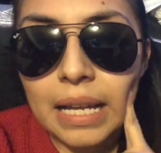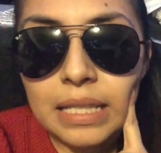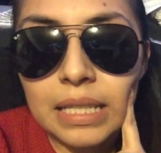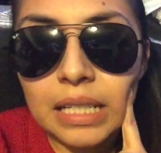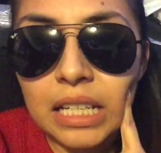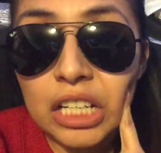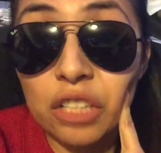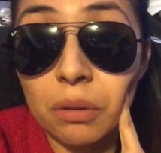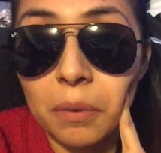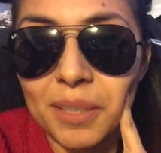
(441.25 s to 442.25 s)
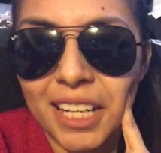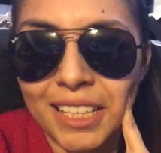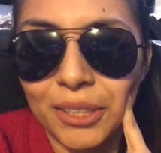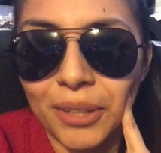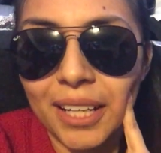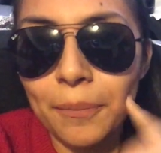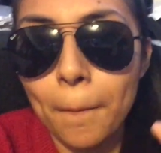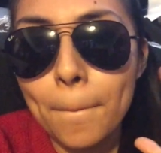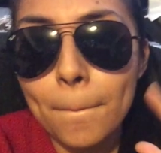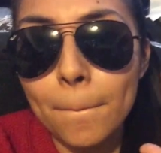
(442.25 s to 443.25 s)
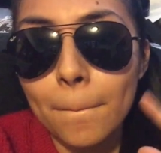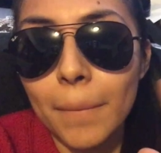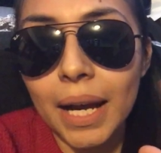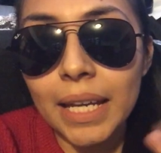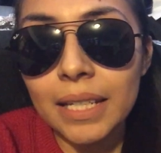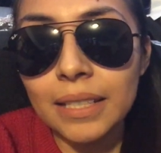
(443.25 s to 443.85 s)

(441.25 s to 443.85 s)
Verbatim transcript: Así que nos vemos más a ¿ok? Bye.